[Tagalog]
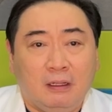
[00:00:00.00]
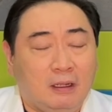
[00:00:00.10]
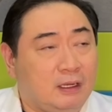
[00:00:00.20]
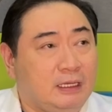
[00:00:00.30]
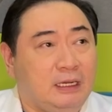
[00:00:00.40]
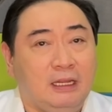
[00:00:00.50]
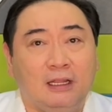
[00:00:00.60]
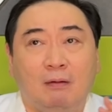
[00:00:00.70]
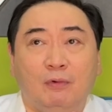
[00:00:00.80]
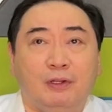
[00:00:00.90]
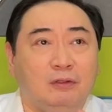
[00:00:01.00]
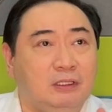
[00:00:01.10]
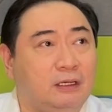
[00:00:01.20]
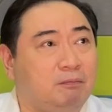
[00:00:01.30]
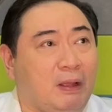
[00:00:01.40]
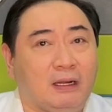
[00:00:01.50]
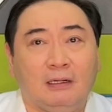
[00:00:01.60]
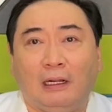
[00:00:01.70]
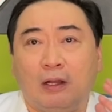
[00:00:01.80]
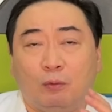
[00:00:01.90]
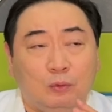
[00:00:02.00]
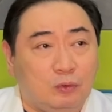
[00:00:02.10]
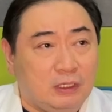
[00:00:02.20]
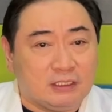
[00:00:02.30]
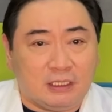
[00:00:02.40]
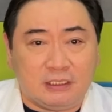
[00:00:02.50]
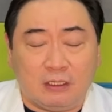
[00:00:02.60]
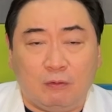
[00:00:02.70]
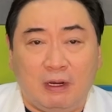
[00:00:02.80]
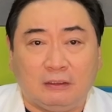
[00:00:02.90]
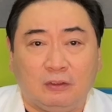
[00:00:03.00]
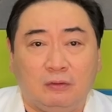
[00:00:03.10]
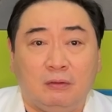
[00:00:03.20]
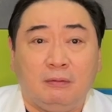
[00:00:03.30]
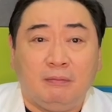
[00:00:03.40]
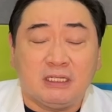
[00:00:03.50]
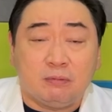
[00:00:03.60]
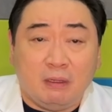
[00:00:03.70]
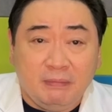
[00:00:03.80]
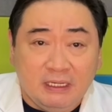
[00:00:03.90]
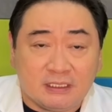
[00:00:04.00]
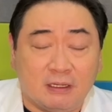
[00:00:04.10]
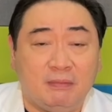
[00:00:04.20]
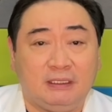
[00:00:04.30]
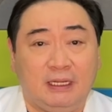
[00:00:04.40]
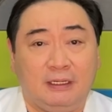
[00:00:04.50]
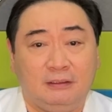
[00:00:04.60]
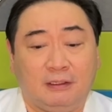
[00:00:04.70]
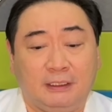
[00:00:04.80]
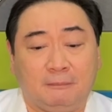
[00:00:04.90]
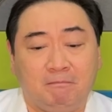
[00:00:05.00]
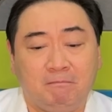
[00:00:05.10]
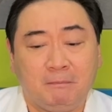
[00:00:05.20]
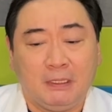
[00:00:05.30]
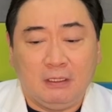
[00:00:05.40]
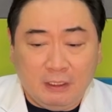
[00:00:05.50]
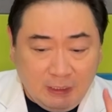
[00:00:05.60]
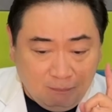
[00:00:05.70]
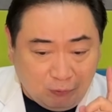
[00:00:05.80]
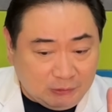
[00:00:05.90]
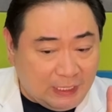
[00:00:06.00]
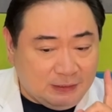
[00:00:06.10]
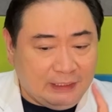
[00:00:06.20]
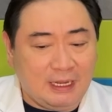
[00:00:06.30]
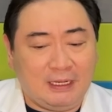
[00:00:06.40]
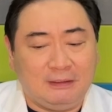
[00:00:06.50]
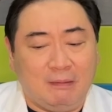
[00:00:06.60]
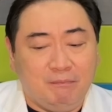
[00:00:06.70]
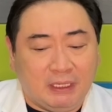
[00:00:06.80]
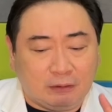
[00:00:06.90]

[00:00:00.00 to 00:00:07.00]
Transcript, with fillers: Ang hinihinga mo, yun din parang nakakulong lang sa isang kwarto, mas mabilis ka ma-dehydrate. Importante yan. Number